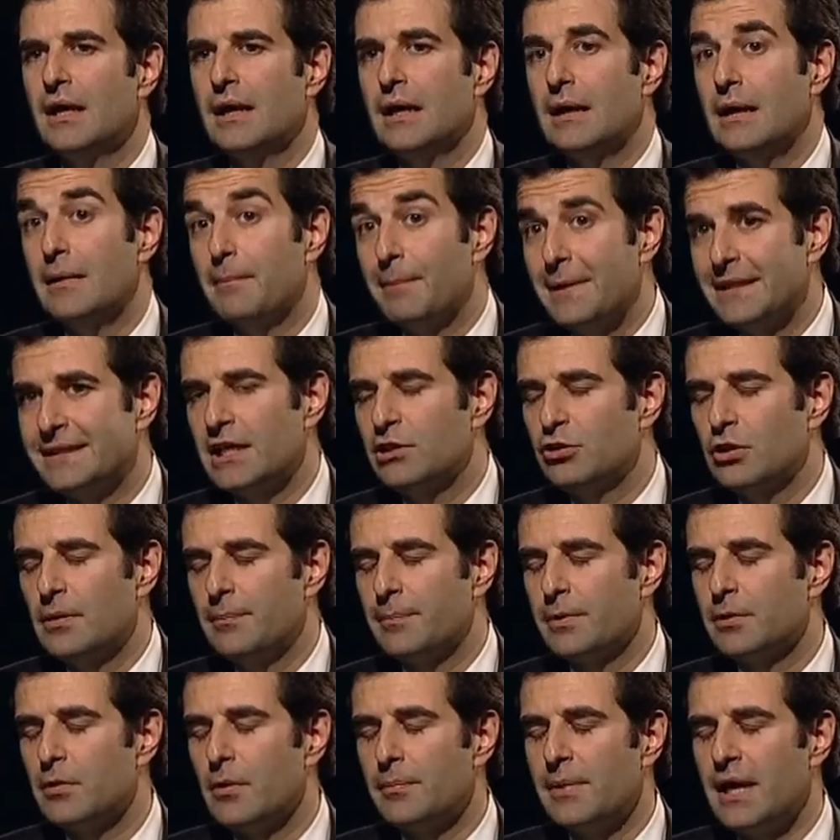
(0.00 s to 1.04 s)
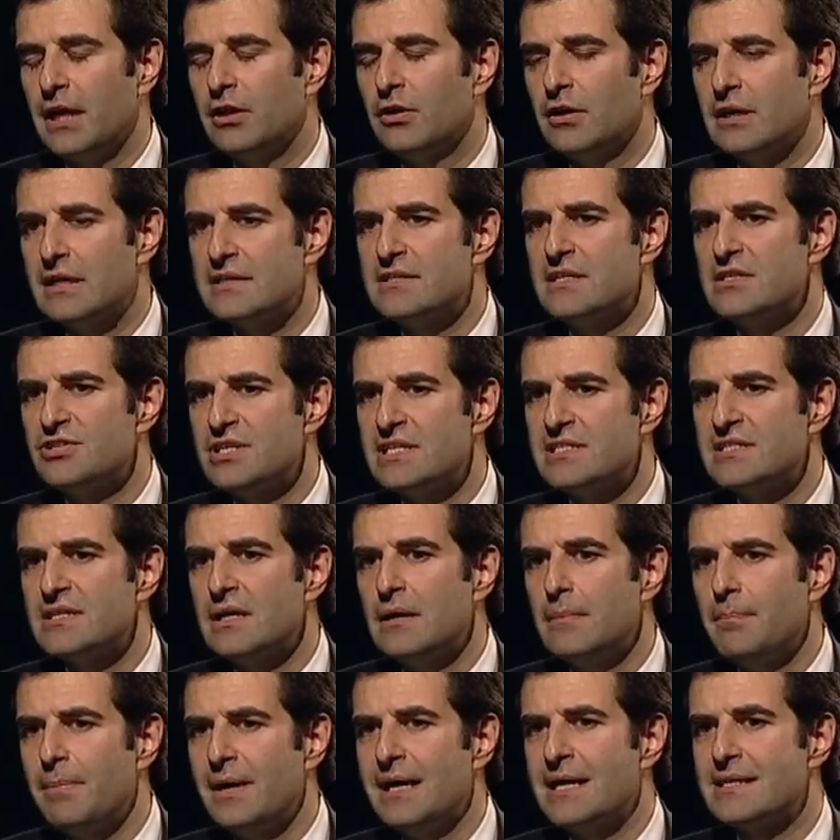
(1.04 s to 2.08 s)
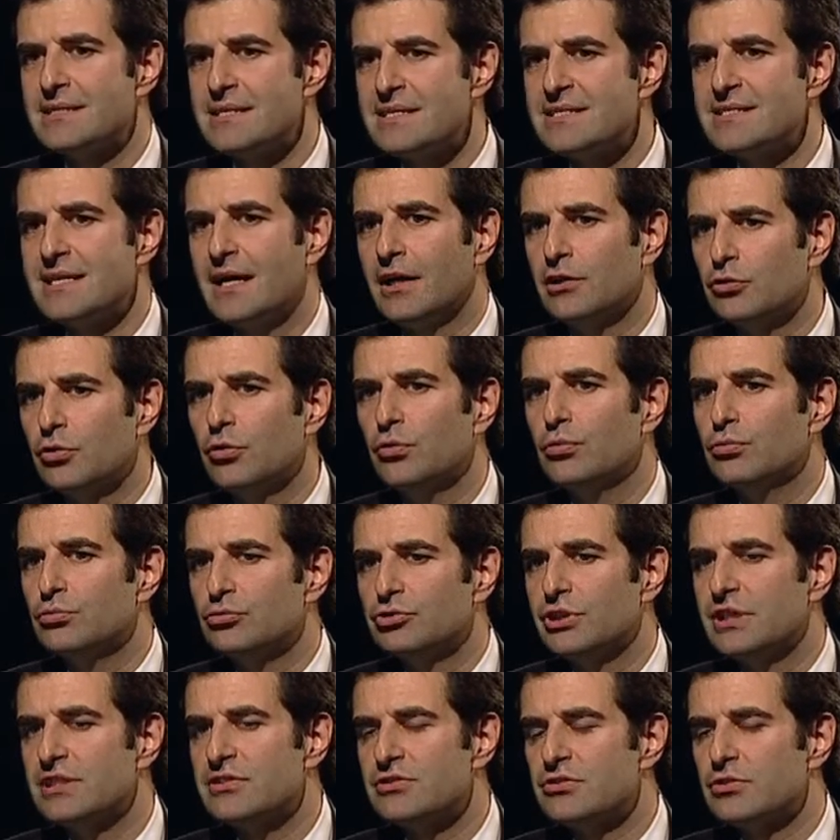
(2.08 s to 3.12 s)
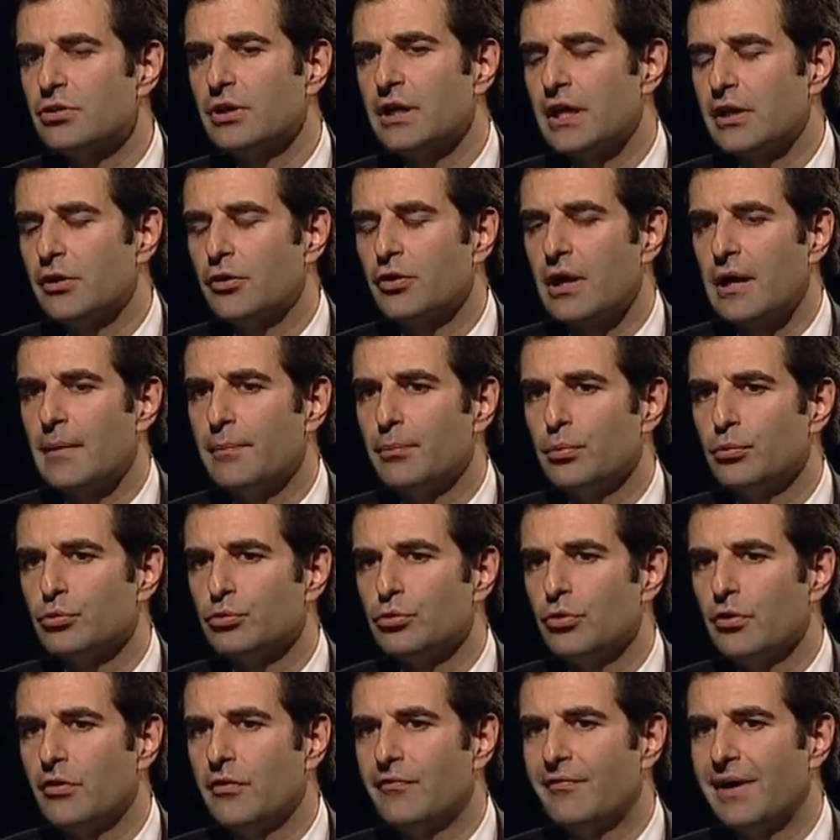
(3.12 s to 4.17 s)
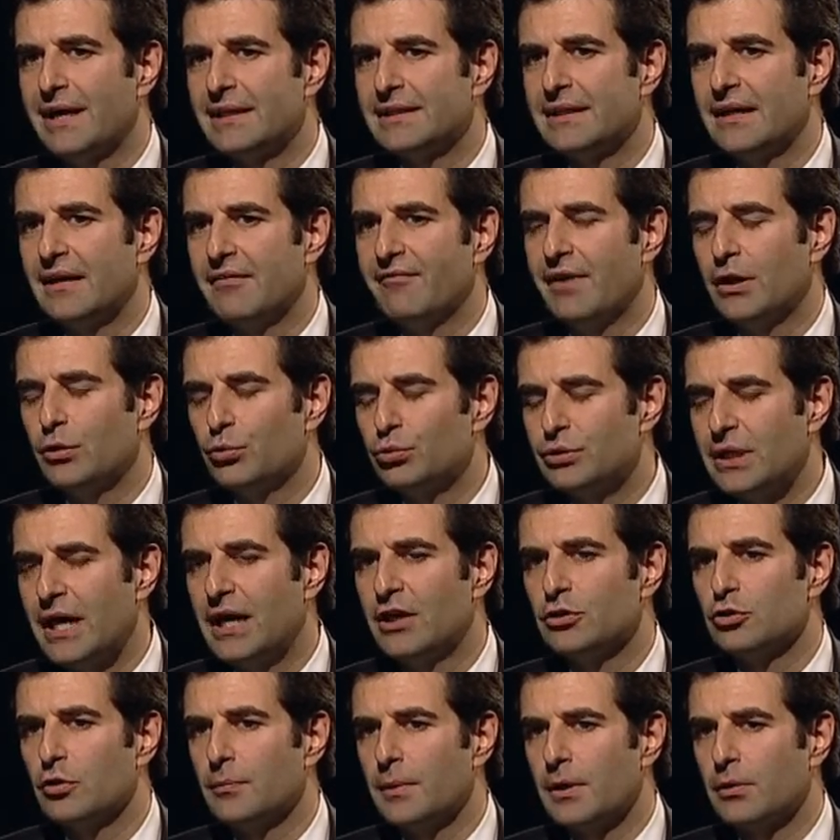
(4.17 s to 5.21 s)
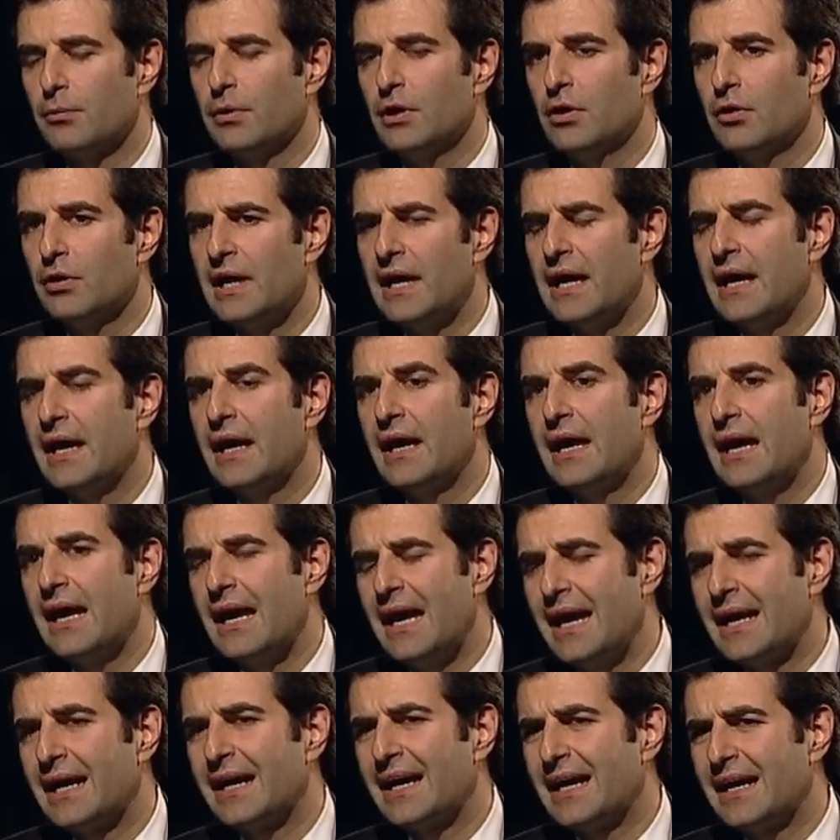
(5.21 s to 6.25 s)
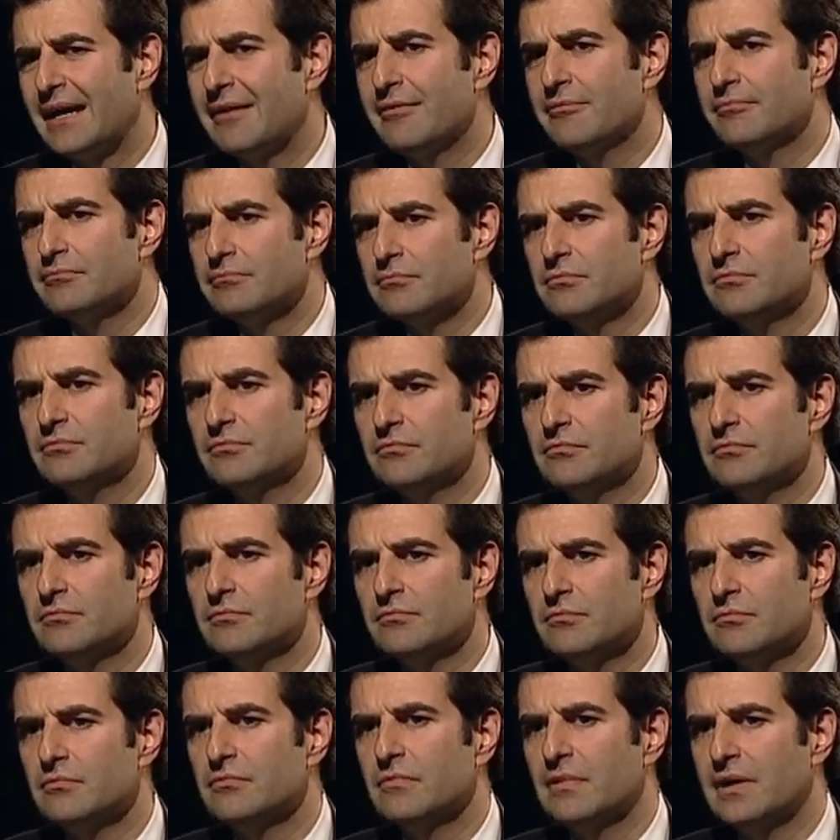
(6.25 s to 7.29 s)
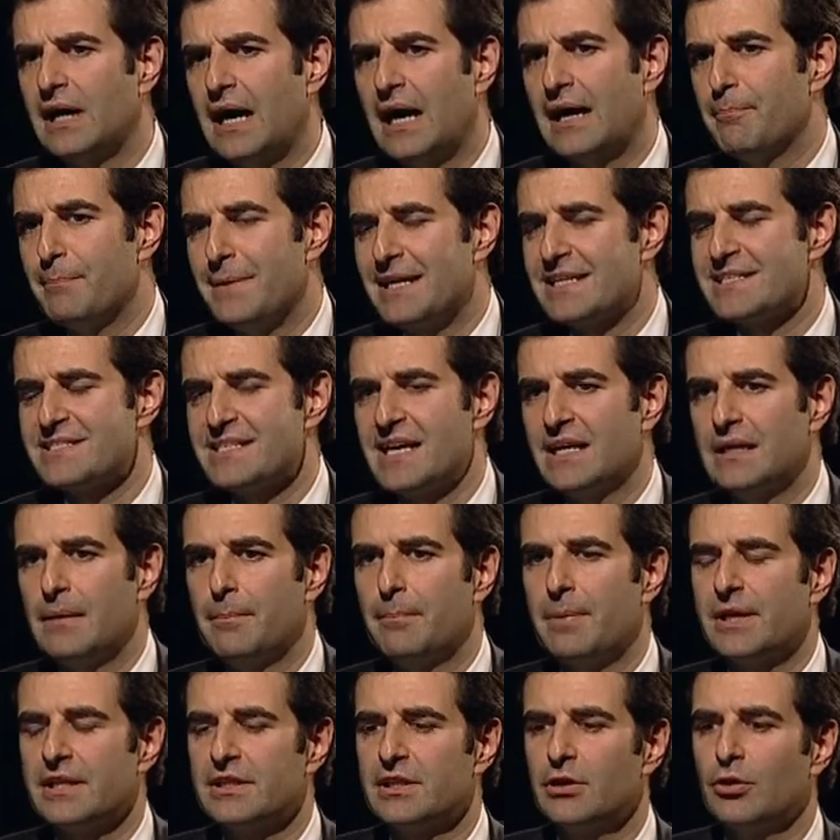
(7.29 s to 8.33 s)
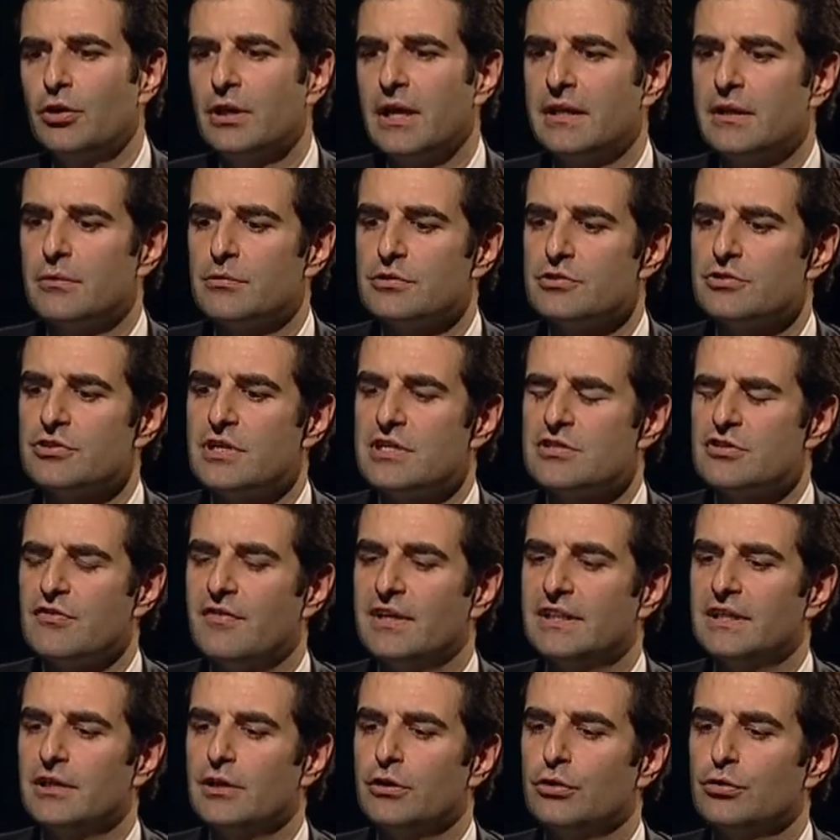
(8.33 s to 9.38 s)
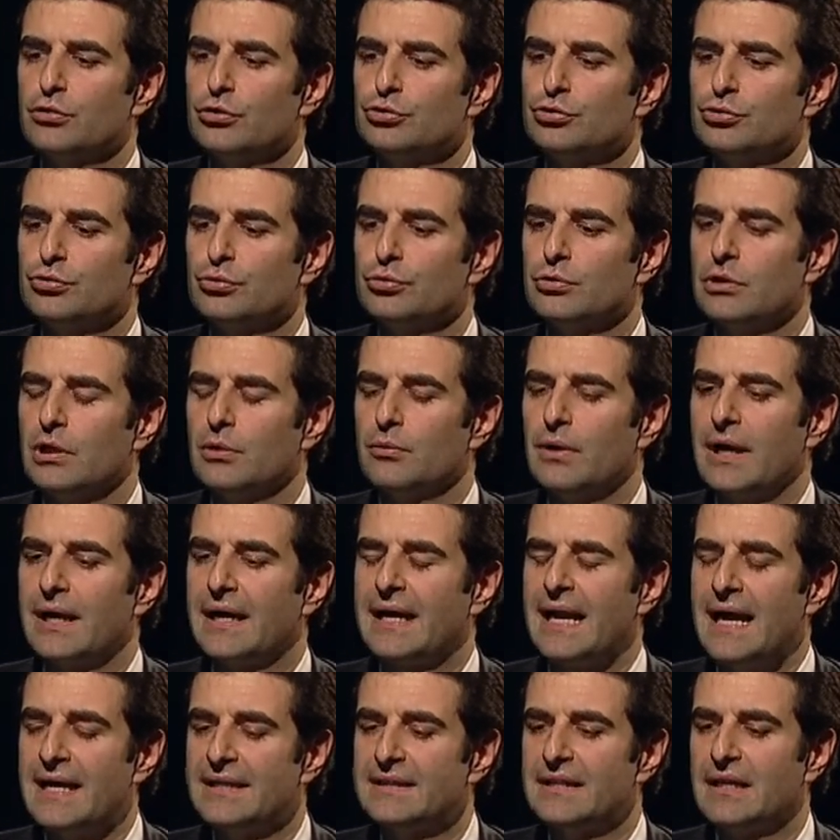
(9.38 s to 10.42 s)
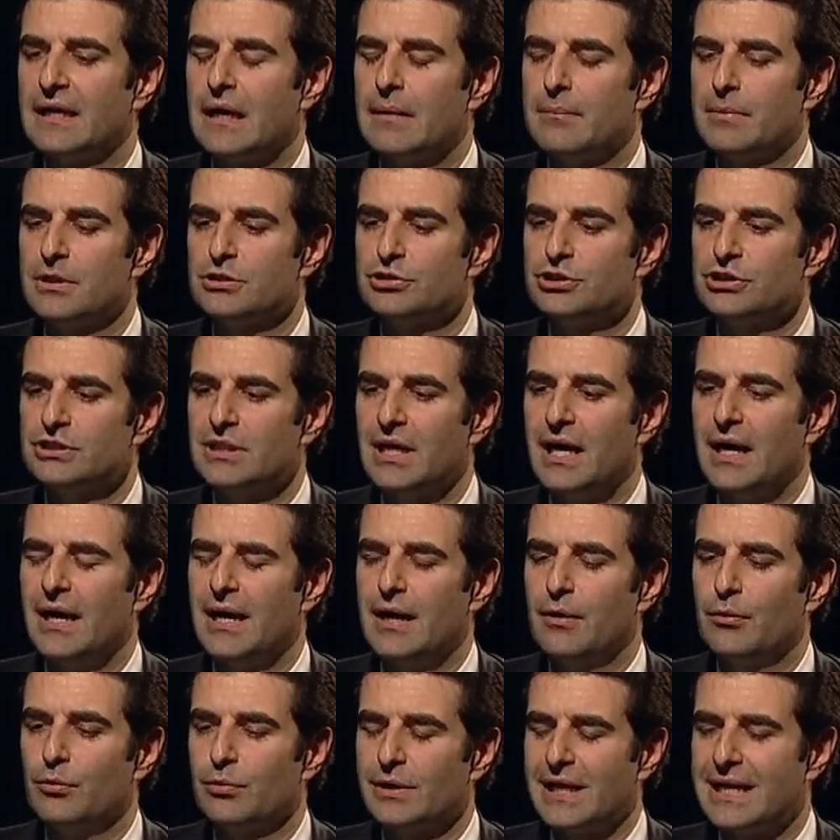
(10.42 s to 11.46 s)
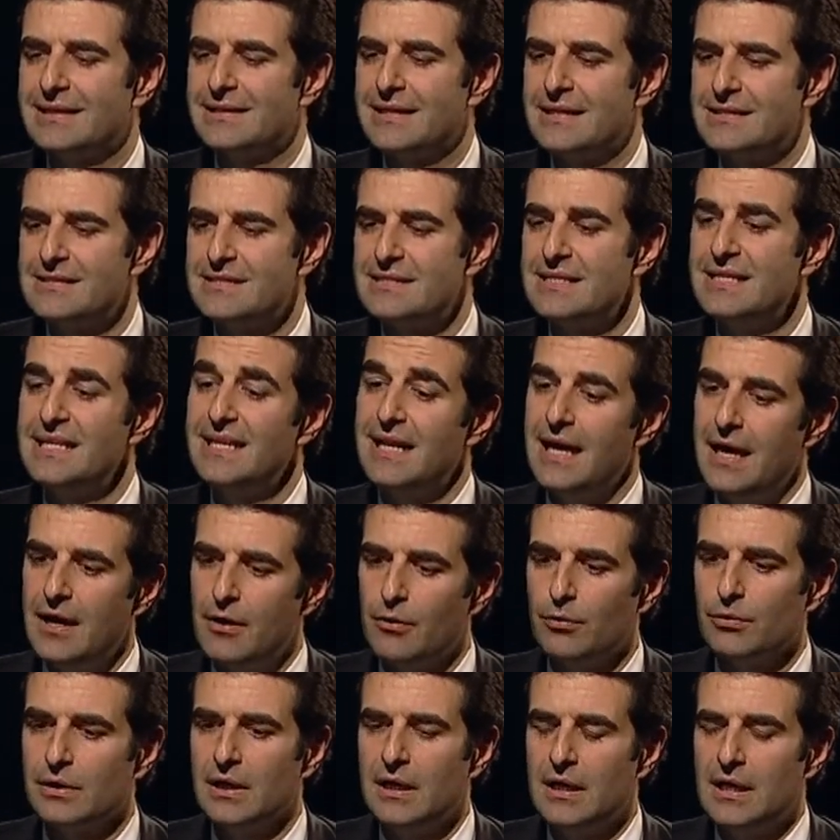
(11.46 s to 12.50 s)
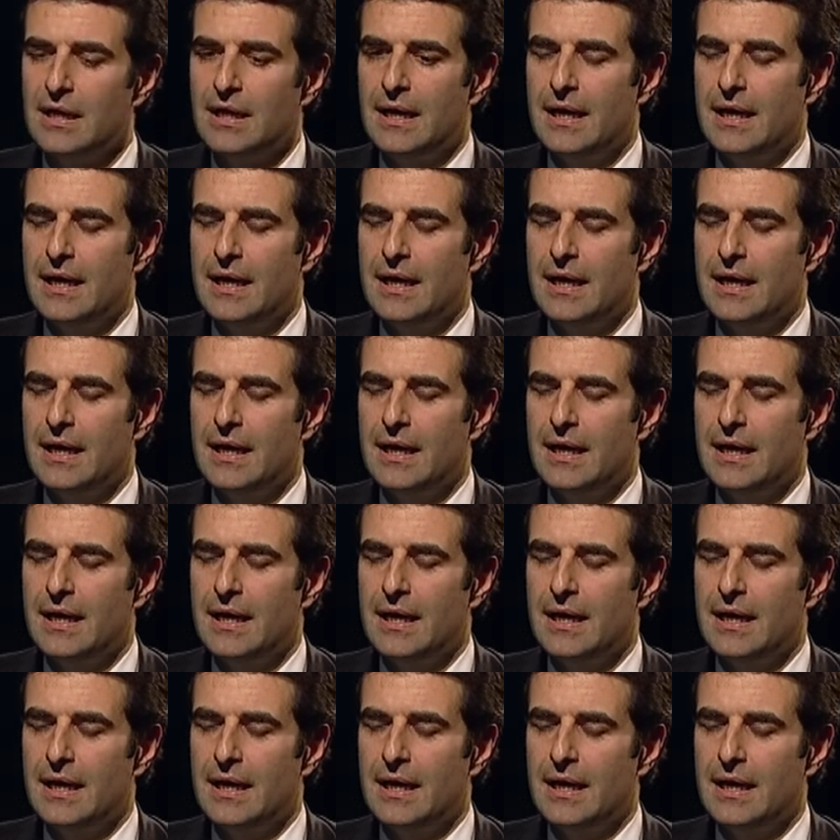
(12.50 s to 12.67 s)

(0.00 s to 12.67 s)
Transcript: eh, mettendo in primo piano le esigenze del Paese è stato un gesto che io reputo vada valutato per quello che è e che mh, mm, a Bersani in particolare in questo senso vada riconosciuta una grande capacità e un grande stile e, un,